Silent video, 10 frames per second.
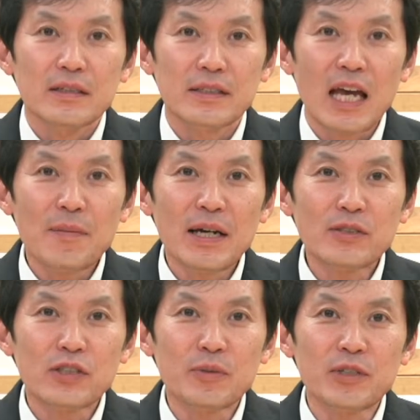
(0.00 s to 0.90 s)
裁
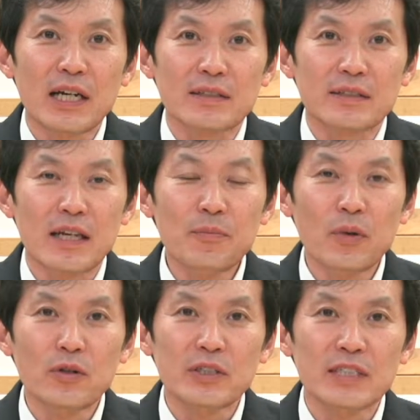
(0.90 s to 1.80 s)
判所事務官専
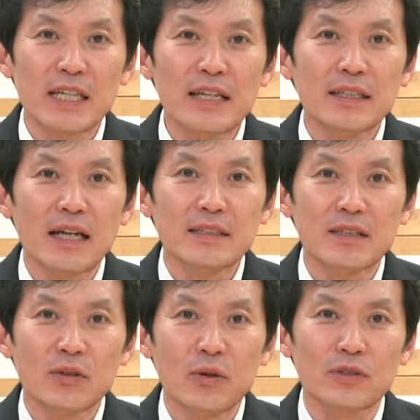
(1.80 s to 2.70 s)
門試験対
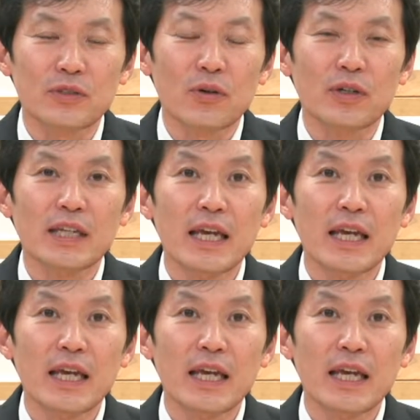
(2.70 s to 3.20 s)
策コースの